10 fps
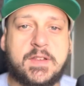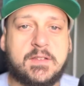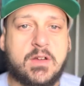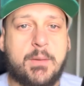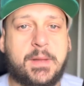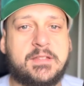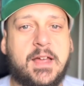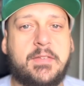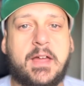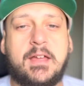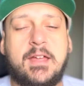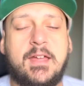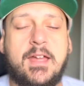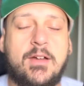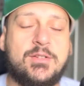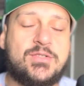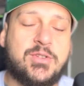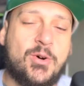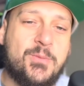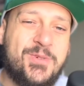vocês estão rapaziada? Eu
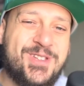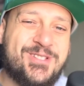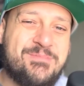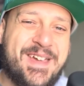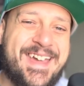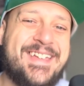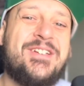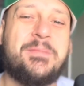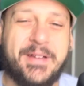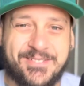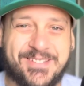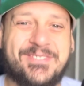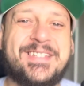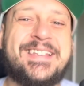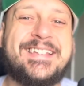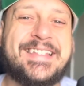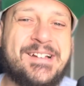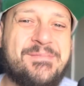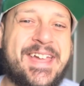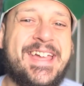estou muito bem, eu espero que vocês
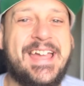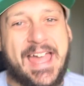também.